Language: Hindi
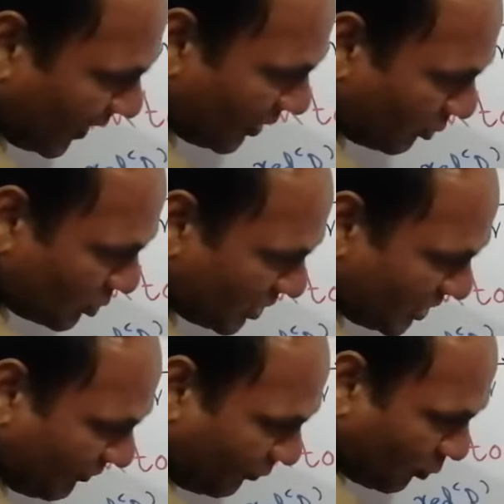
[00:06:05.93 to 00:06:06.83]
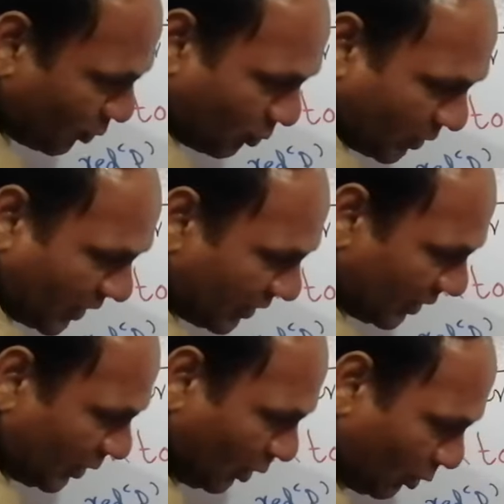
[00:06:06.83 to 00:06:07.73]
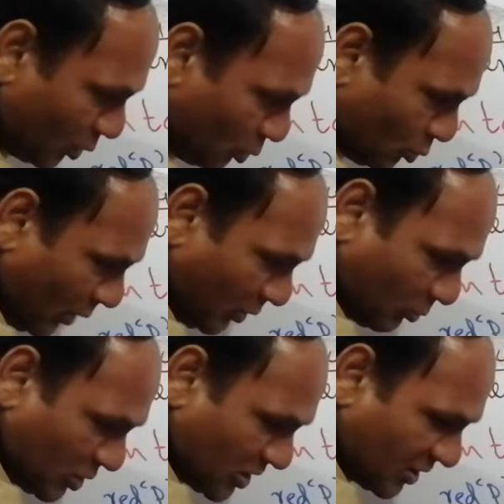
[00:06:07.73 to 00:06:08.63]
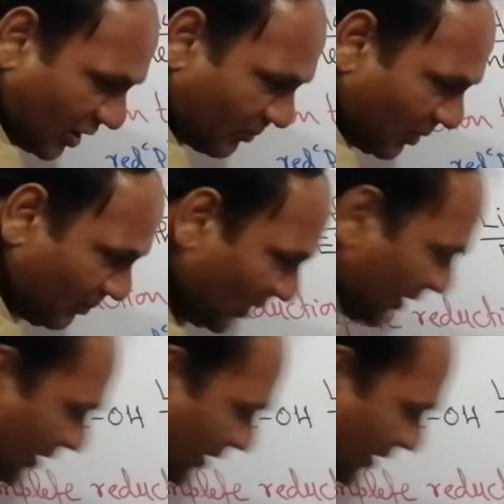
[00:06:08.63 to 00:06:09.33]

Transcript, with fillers: हाइड्रोजन ये फोर हो गए और टू हाइड्रोजन इस कार्बन पे आ